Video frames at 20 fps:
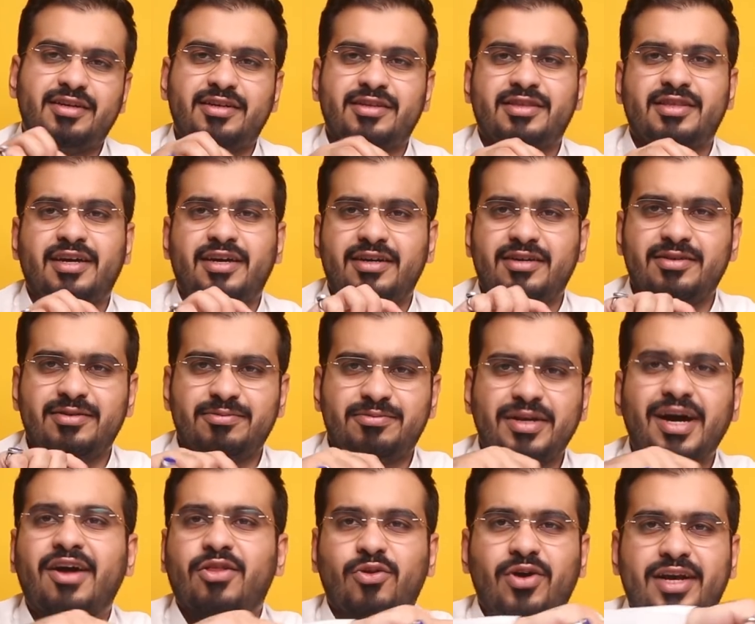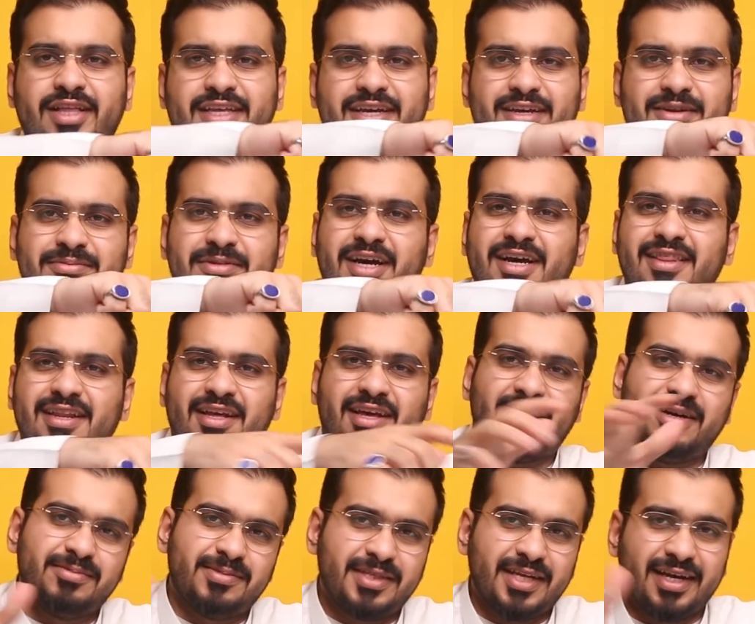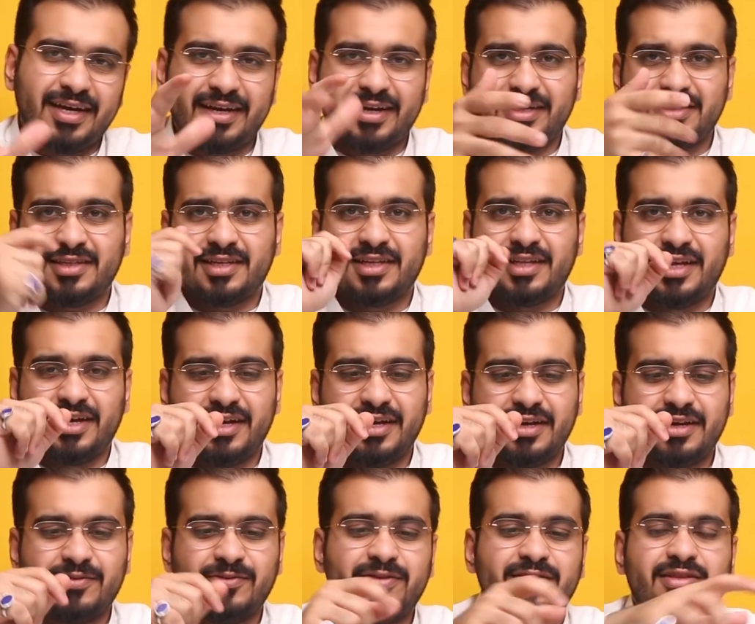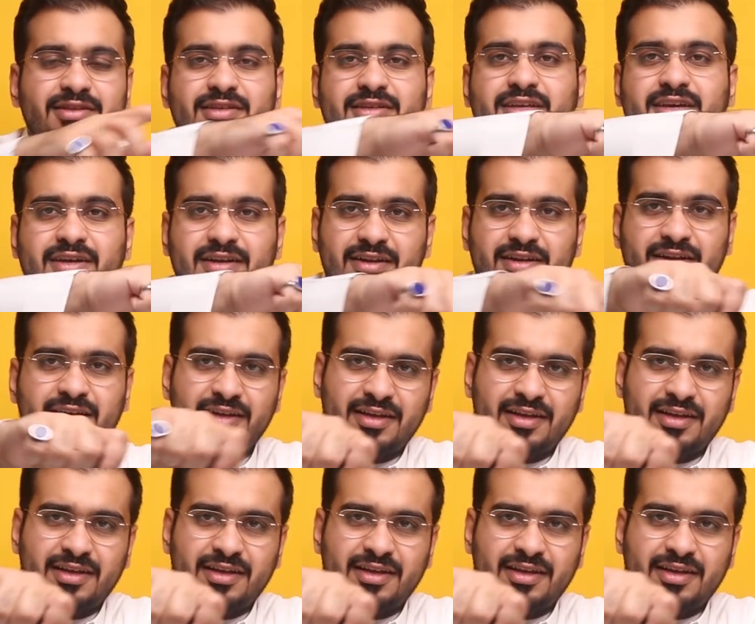الطحن تاخذ وقت يعني بتاخذ لك خمس دقائق عشر دقائق وانت تطحن